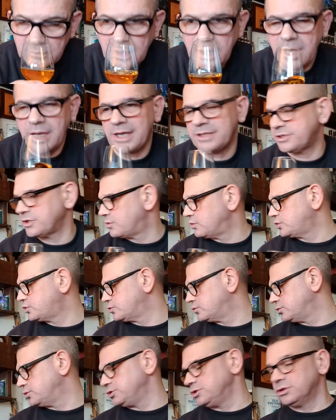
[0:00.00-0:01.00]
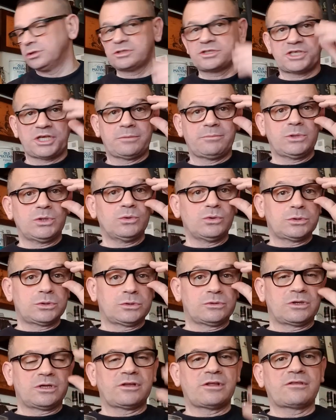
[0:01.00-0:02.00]
Er hat ja auch schon hier 10
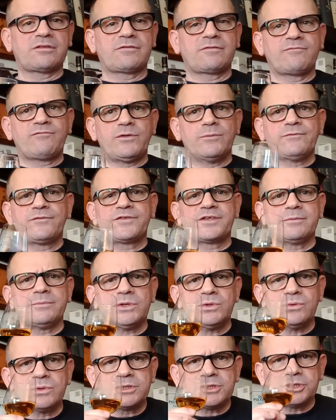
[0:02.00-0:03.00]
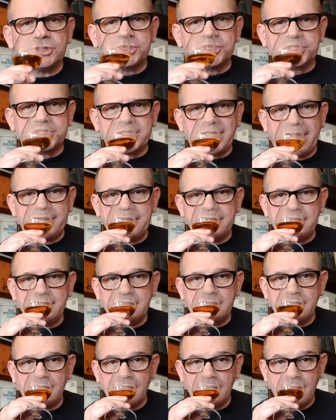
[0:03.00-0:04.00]
Minuten oder 15 Minuten
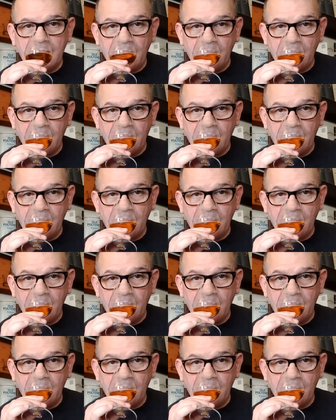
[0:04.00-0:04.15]
gestanden.